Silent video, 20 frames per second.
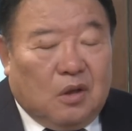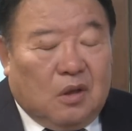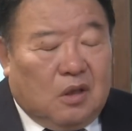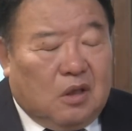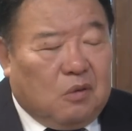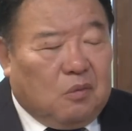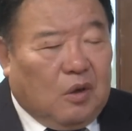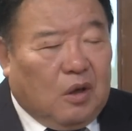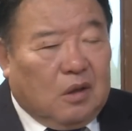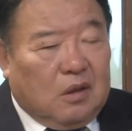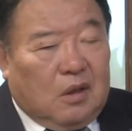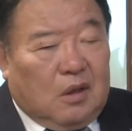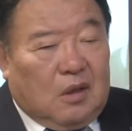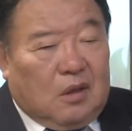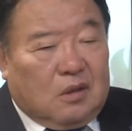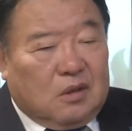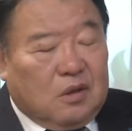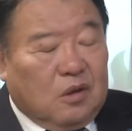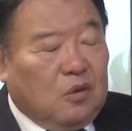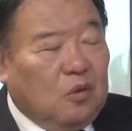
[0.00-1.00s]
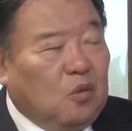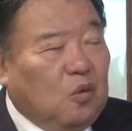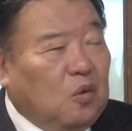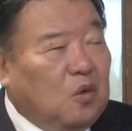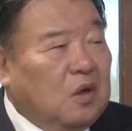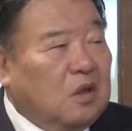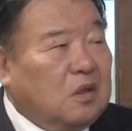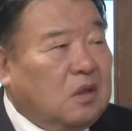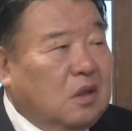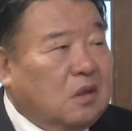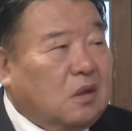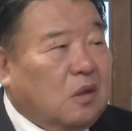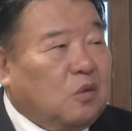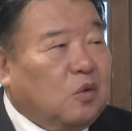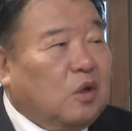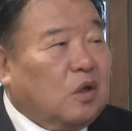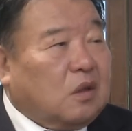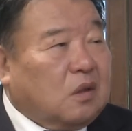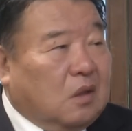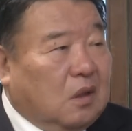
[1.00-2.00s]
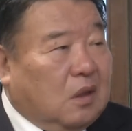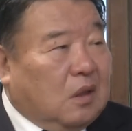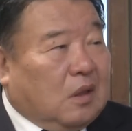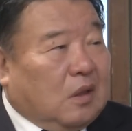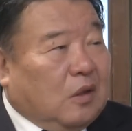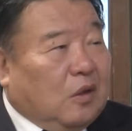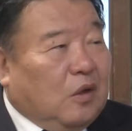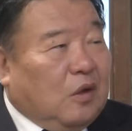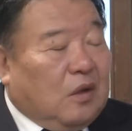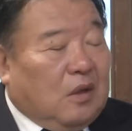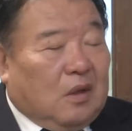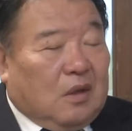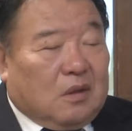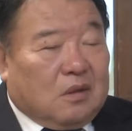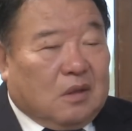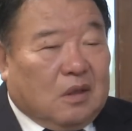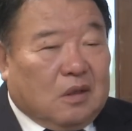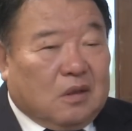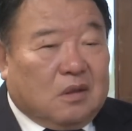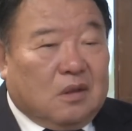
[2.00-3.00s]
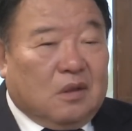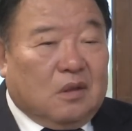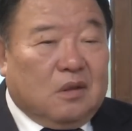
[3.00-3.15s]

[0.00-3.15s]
今ゼロコロナ政策やって、うん、で